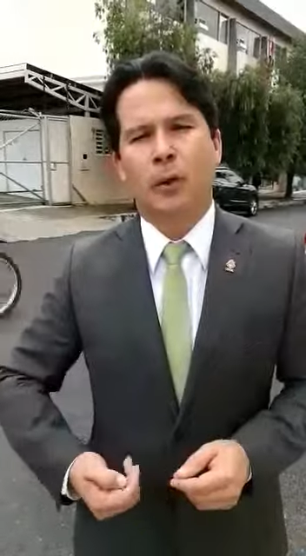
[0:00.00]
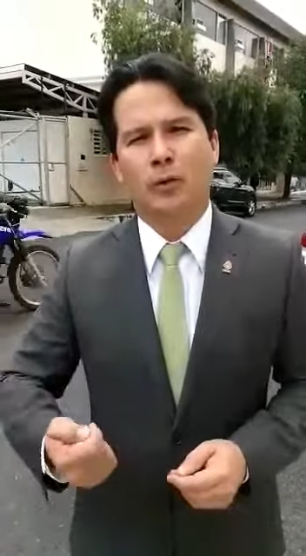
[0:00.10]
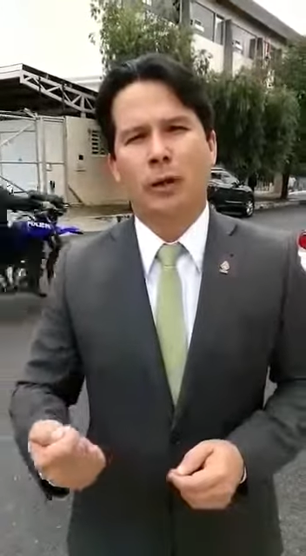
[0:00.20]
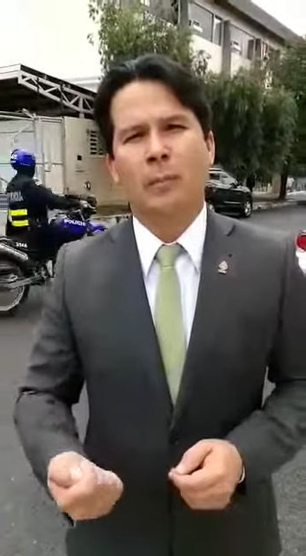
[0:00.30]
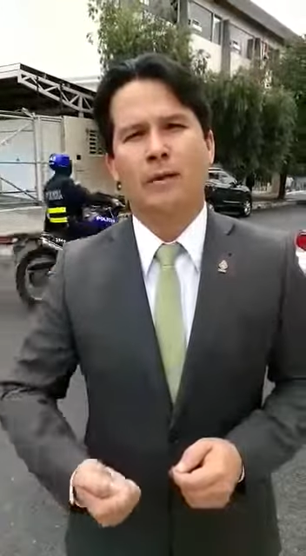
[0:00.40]

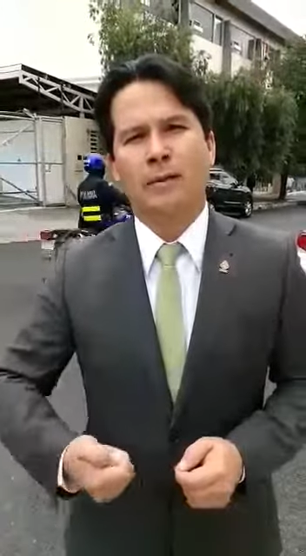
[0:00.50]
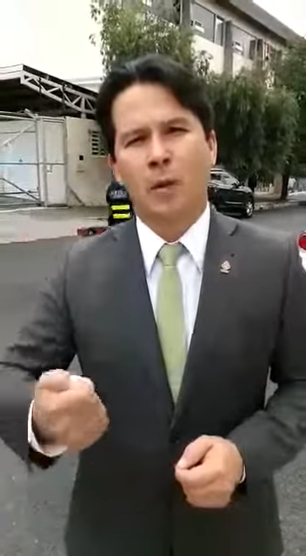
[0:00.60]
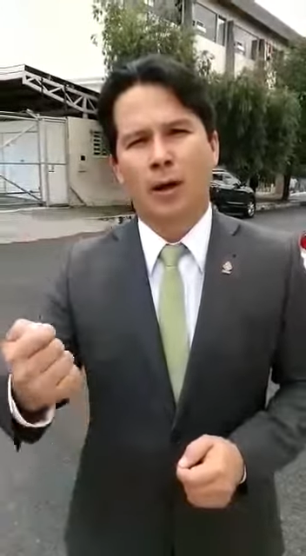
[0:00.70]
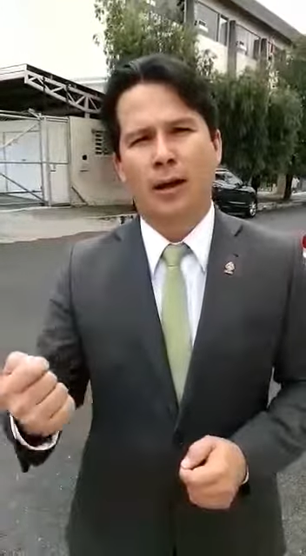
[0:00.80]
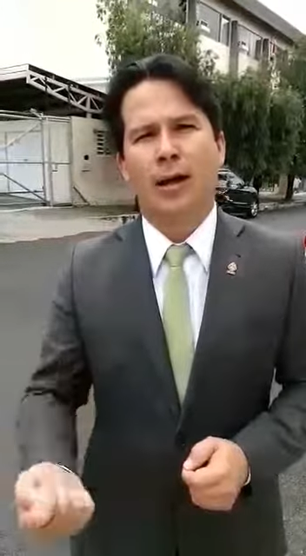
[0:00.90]
pero también
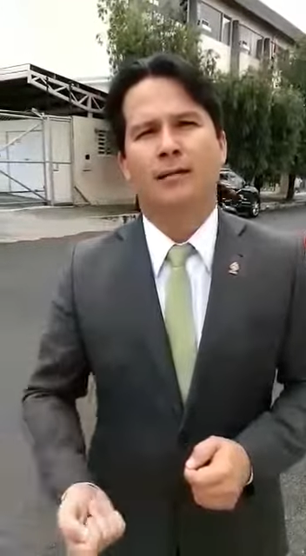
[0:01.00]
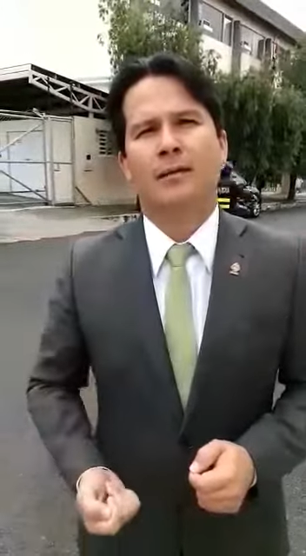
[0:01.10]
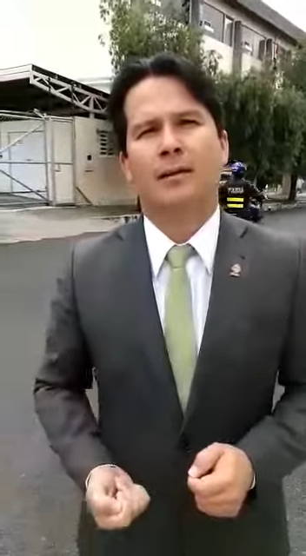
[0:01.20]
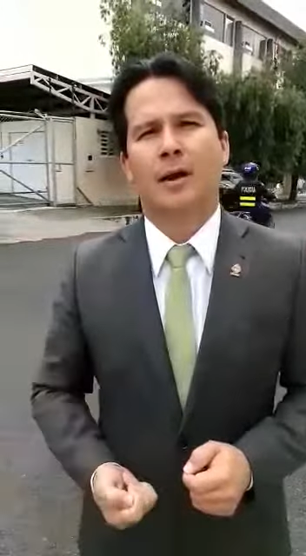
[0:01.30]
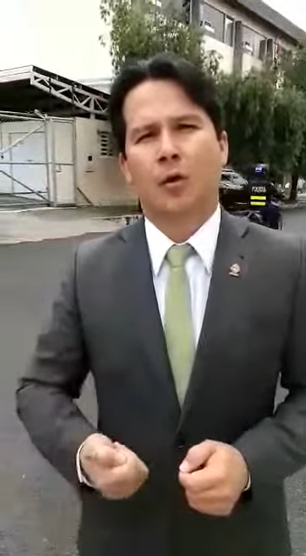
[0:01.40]
debo
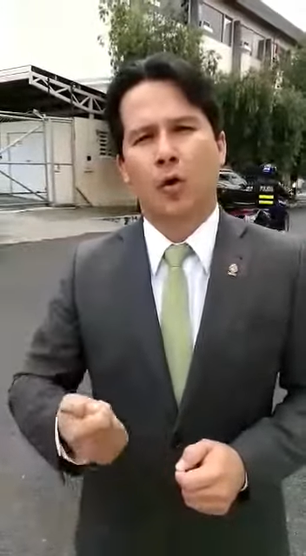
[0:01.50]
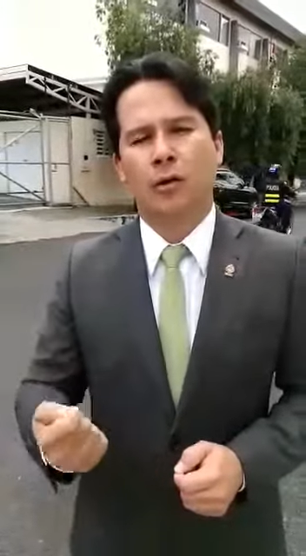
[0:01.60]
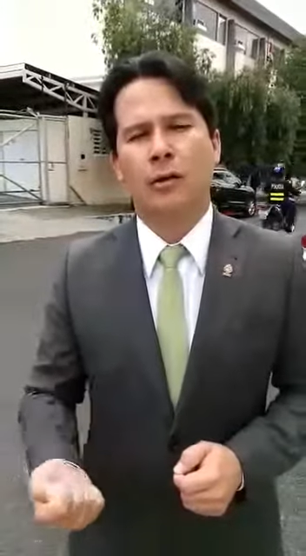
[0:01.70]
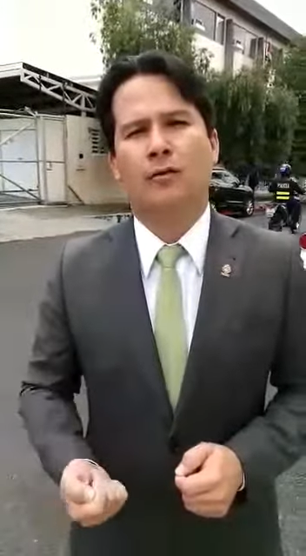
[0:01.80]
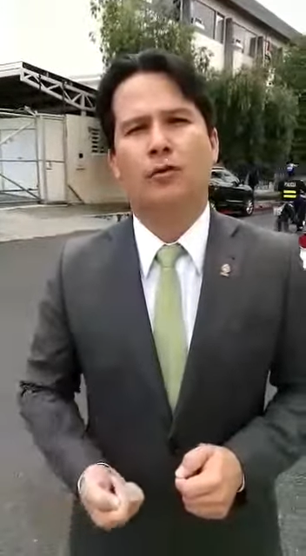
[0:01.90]
agradecer la
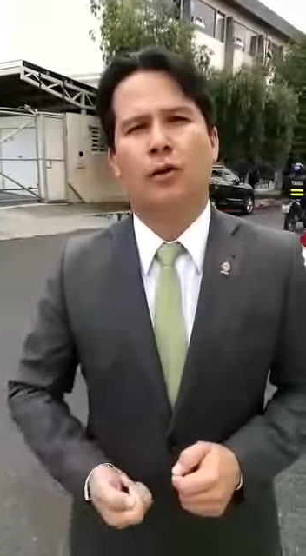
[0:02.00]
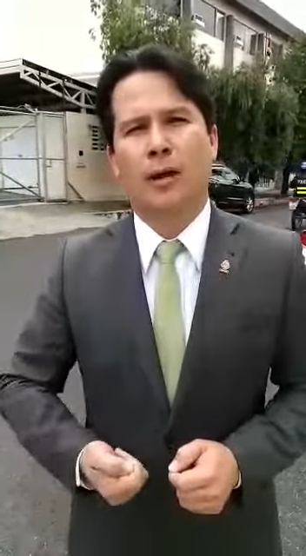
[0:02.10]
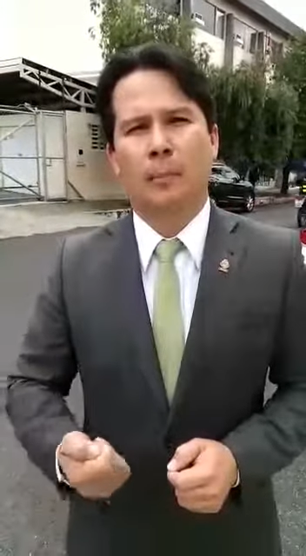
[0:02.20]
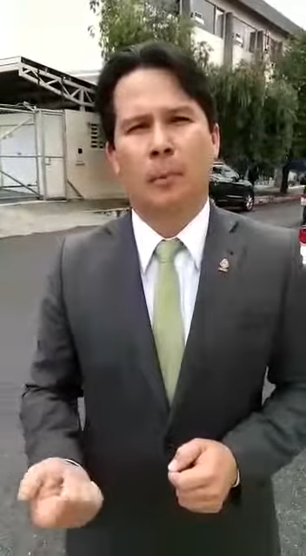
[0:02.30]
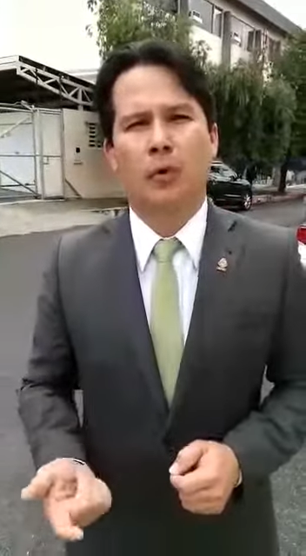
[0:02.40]

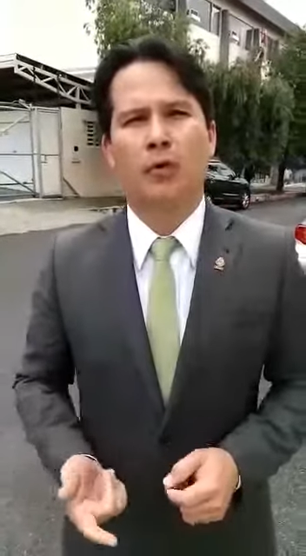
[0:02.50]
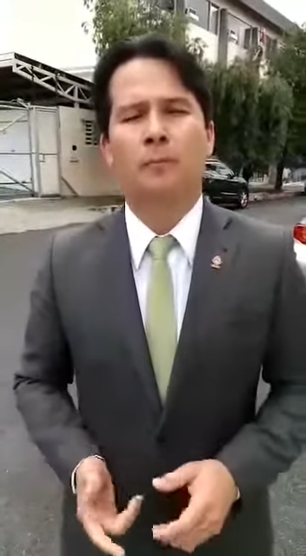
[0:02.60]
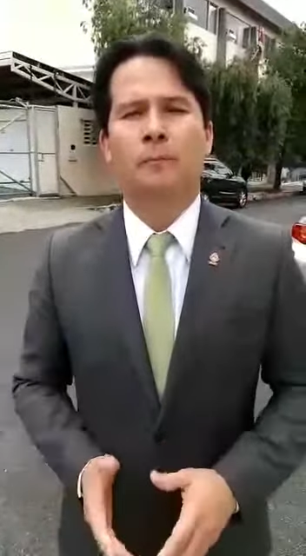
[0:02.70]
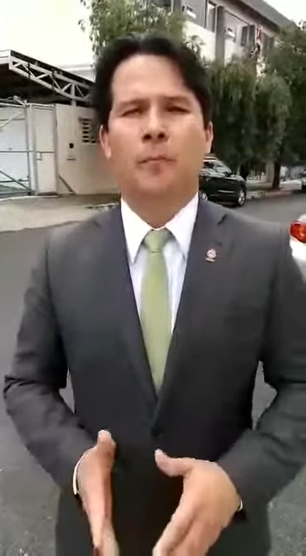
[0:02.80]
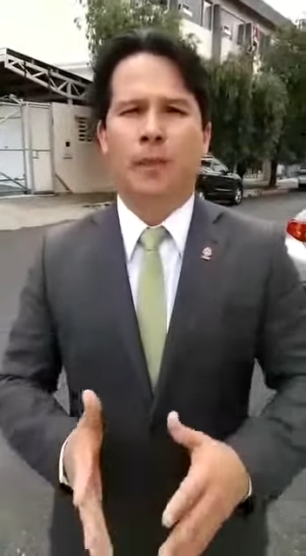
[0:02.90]
coordinación y el apoyo